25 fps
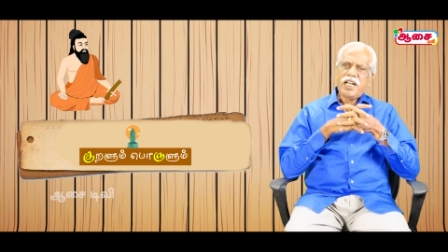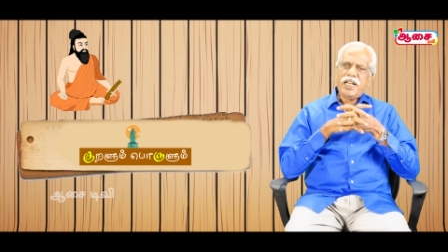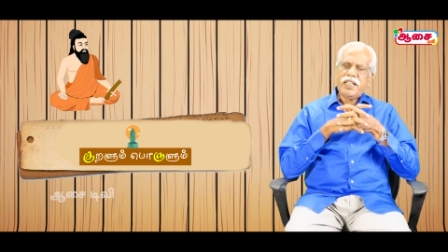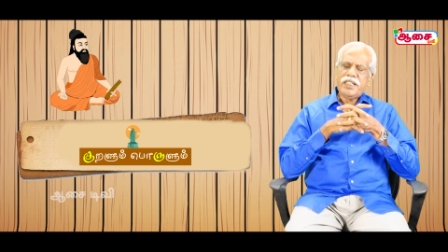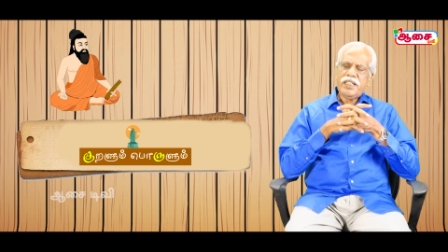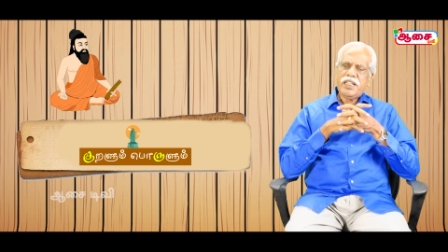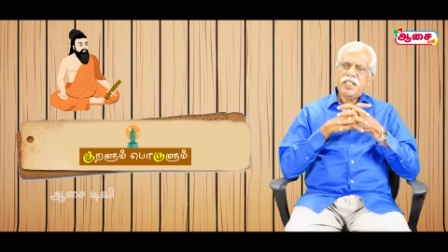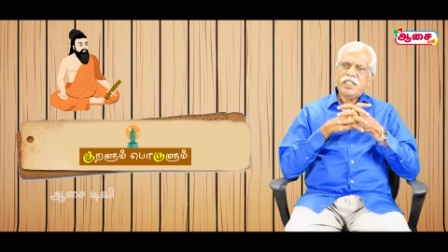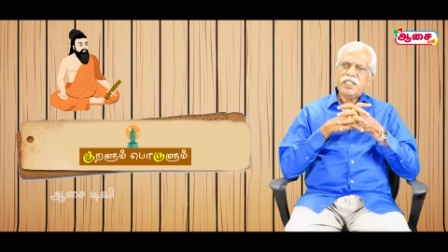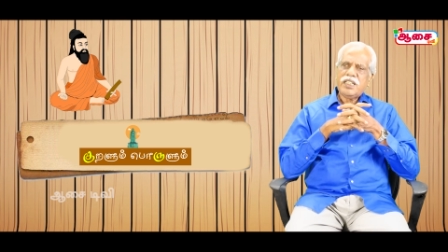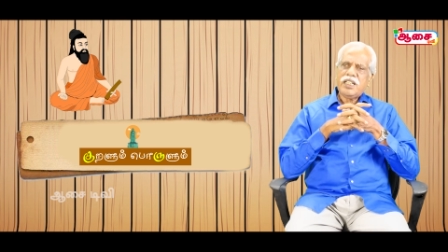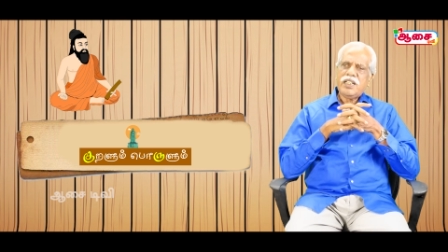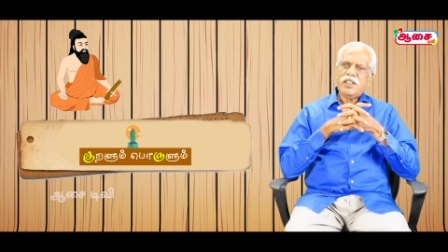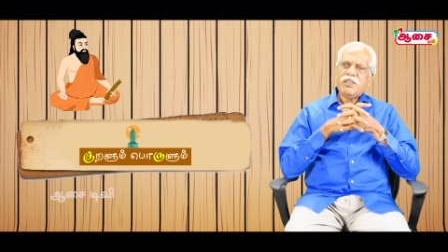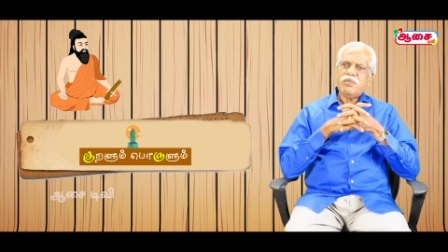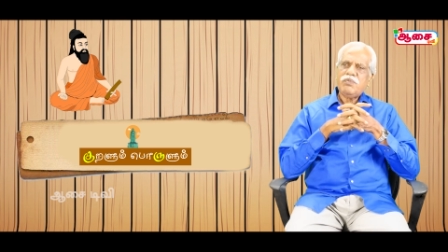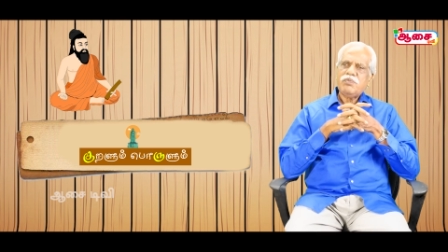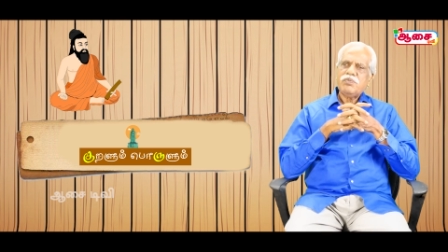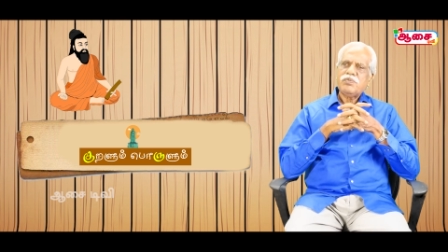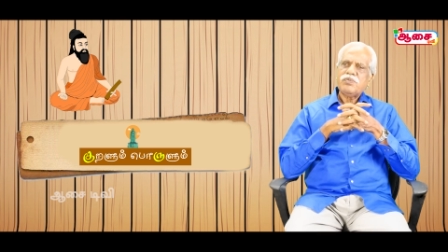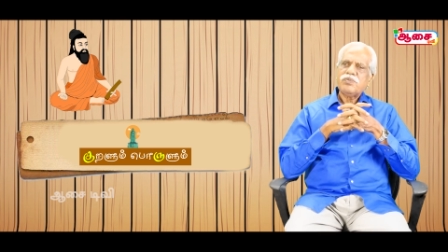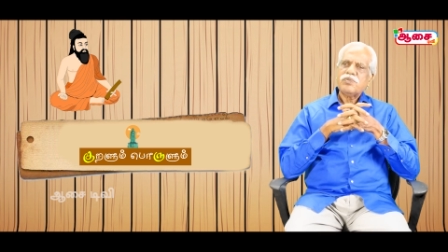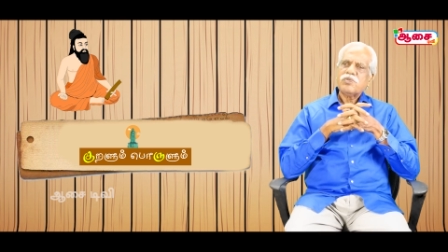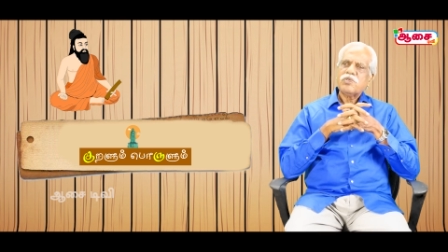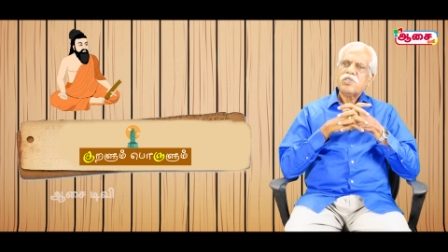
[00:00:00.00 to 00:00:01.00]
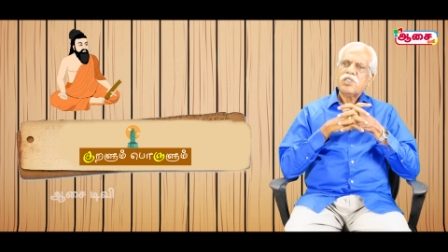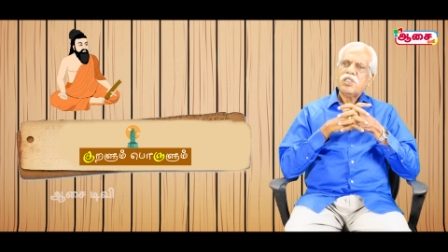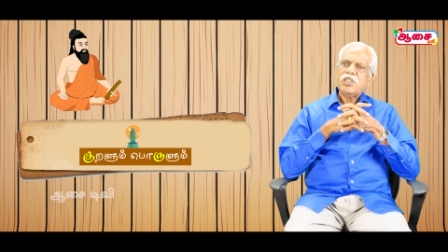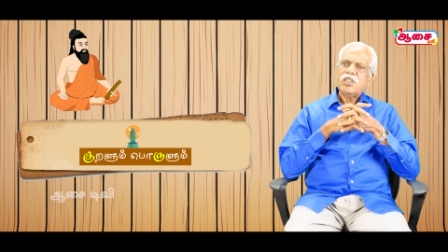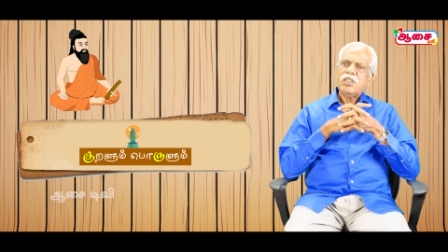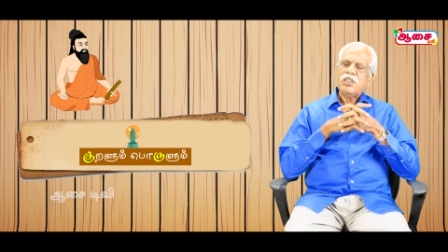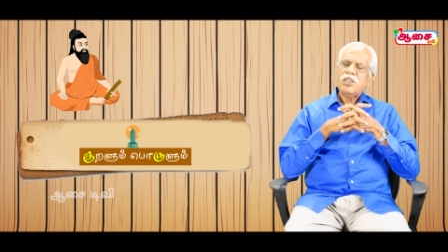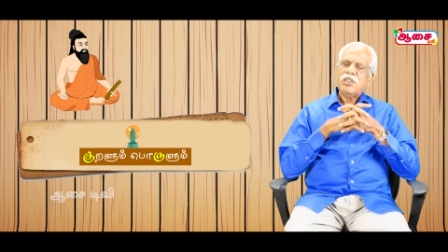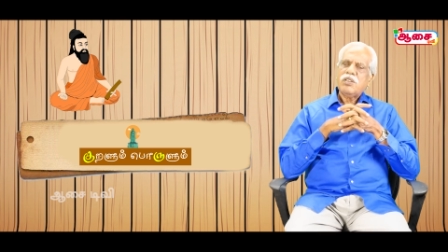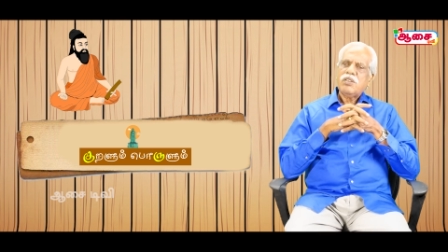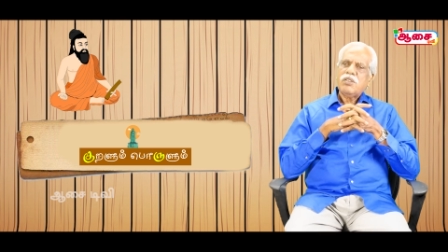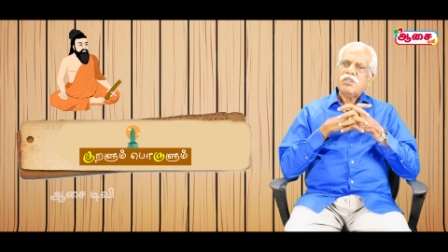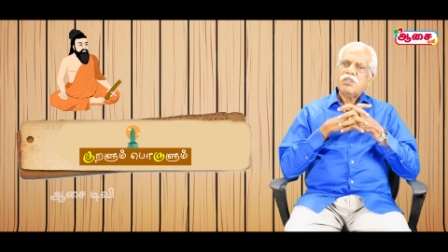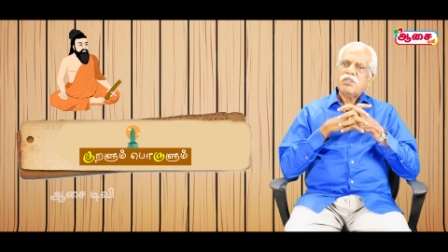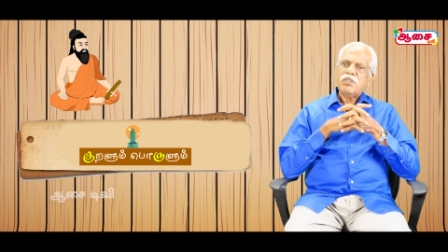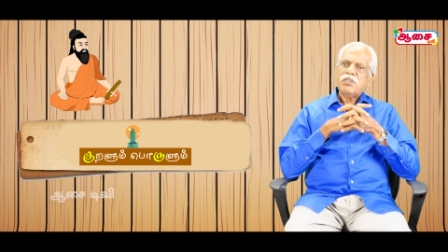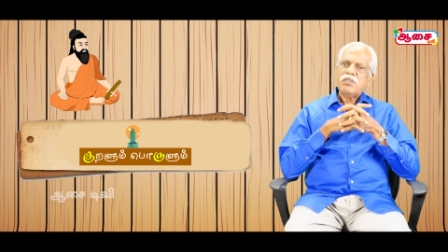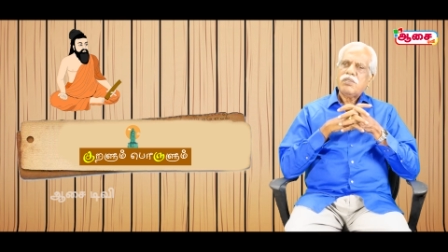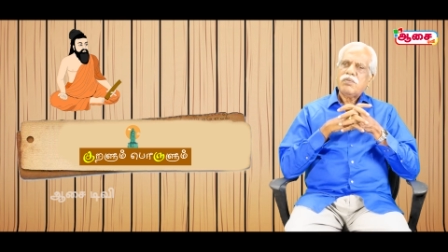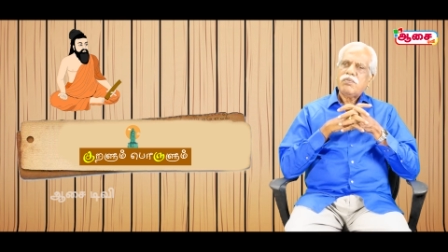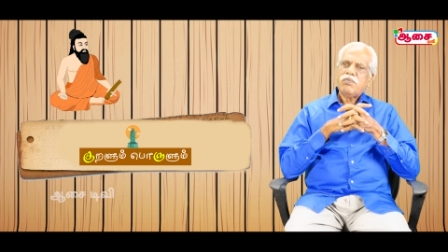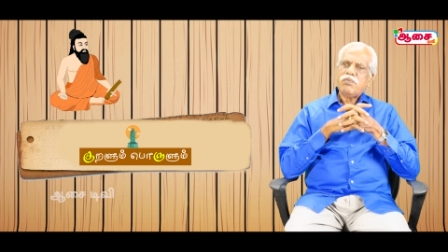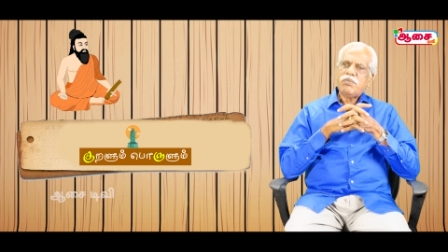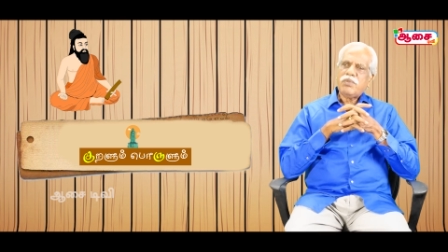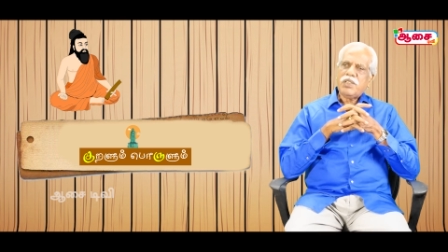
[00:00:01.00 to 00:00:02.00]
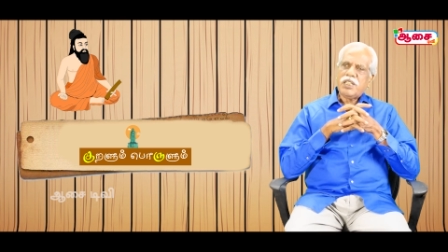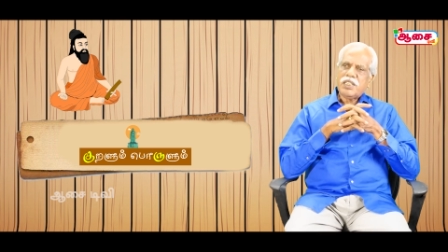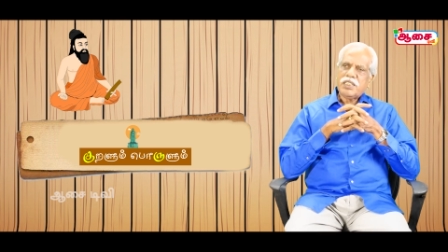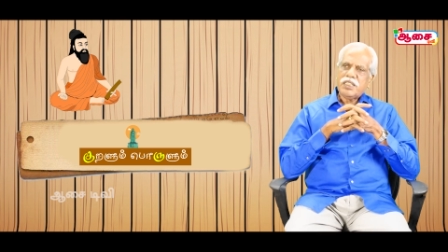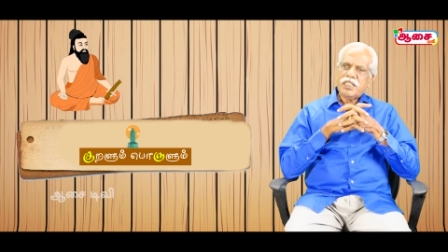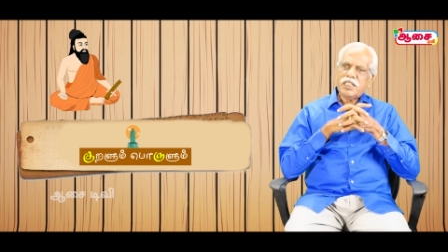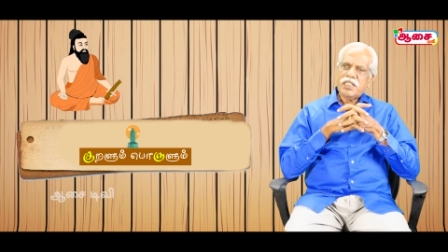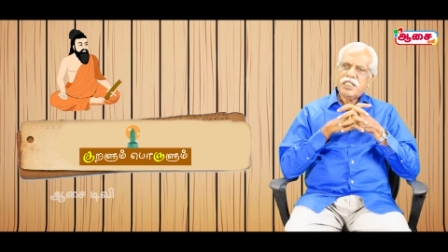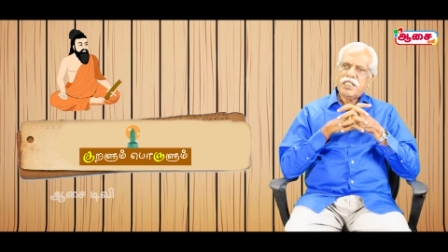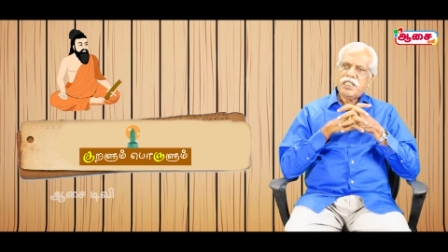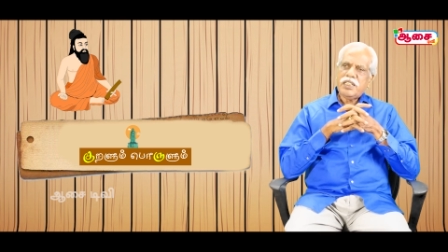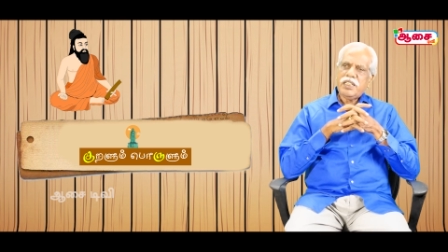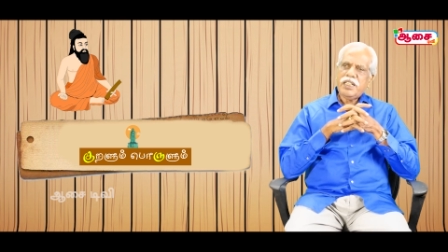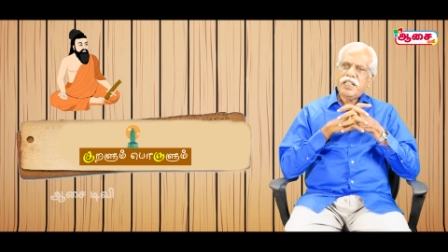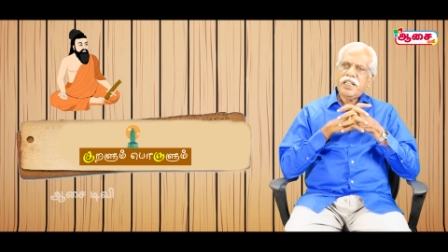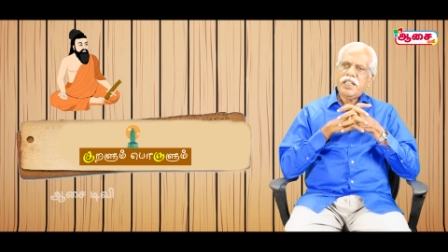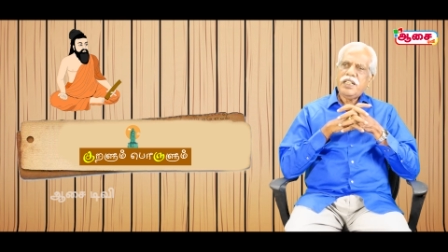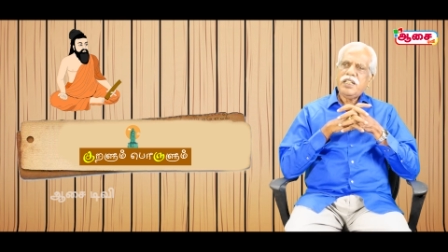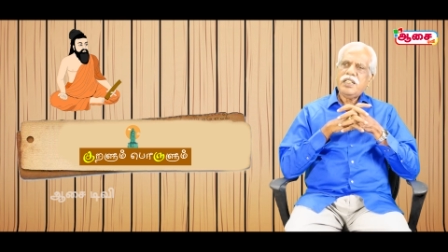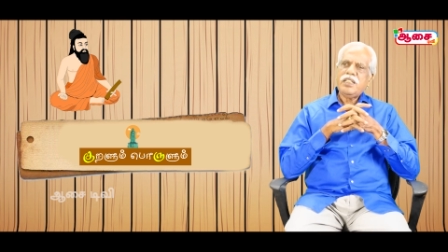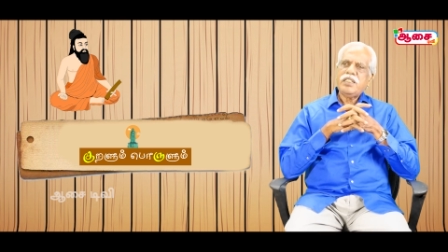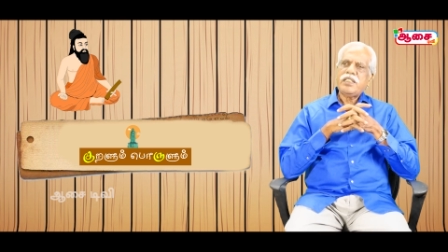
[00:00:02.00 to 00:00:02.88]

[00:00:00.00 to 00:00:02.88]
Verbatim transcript: ஆனால் நாம் மதங்களை